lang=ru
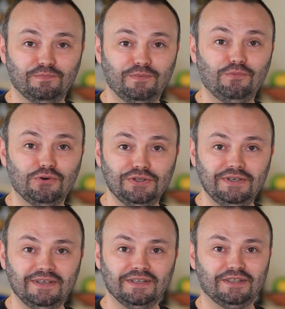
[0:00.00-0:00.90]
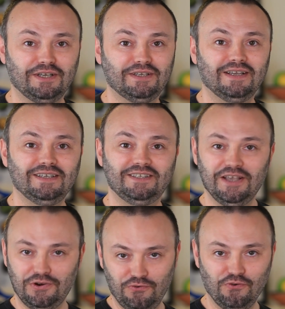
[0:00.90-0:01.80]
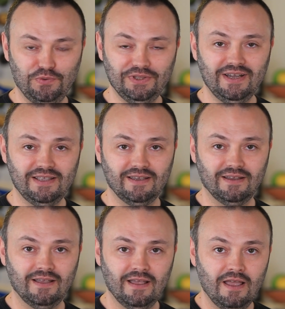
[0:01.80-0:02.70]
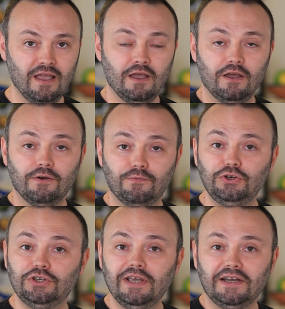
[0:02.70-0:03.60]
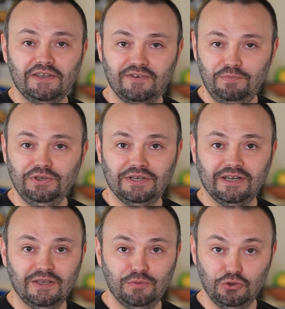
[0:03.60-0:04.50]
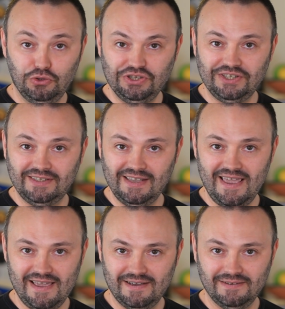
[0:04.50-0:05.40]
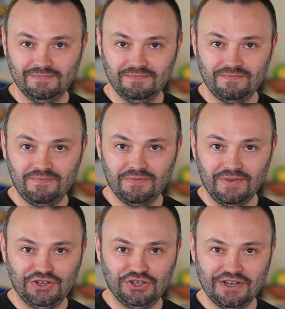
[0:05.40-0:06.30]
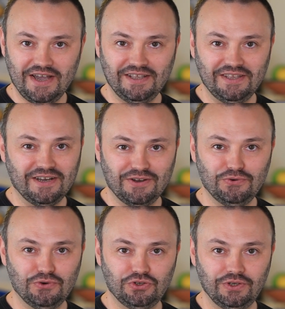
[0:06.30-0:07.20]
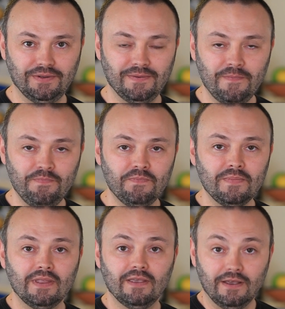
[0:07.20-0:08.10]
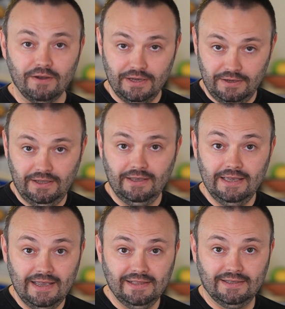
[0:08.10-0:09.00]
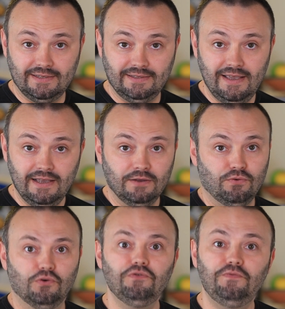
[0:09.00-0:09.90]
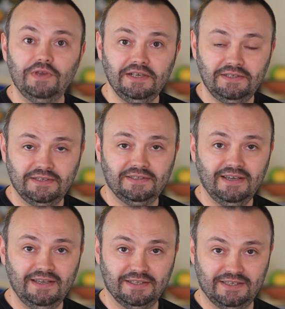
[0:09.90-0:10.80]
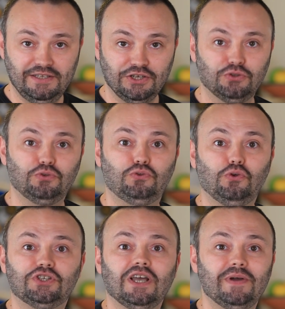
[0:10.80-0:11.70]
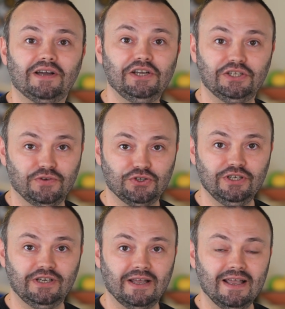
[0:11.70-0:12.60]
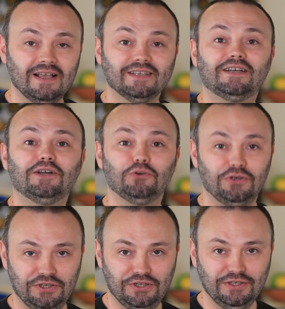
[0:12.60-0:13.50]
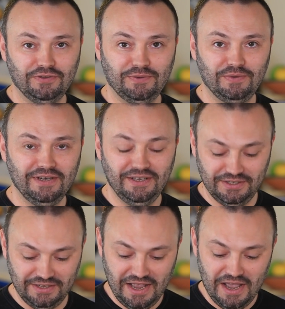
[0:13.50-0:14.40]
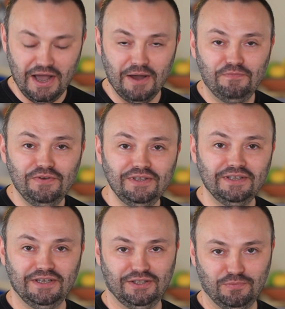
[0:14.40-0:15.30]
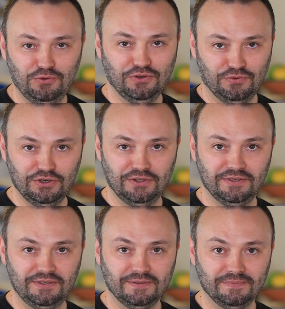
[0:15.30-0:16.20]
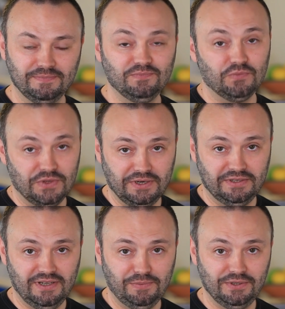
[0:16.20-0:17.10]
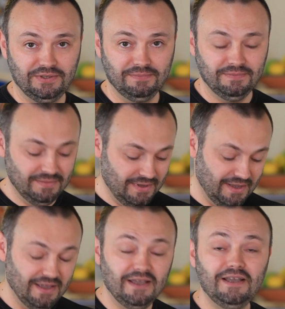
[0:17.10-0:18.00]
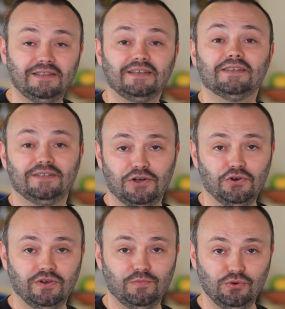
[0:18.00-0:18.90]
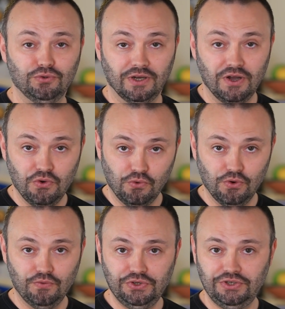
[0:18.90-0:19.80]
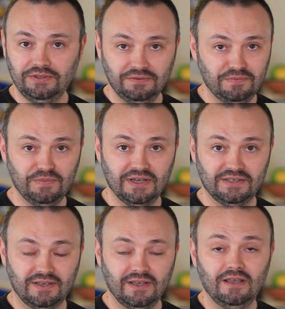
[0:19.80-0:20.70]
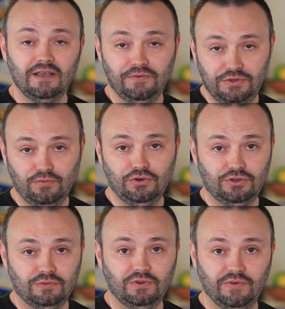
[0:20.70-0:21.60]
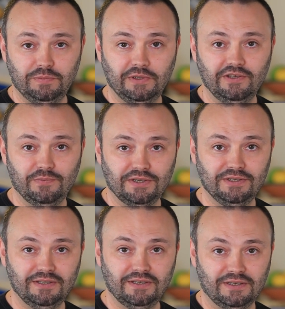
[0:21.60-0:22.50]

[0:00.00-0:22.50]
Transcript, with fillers: поборники, так сказать, здорового питания, вы же так не вопите, когда берете стейк, отжаренный, хороший. И этот стейк, он весь состоит, содержит то самое количество жира, за которое сейчас вы собираетесь обвинить это блюдо в жирности. Расслабьтесь. Это здоровое блюдо. Овощи, мясо и всего лишь 2,5%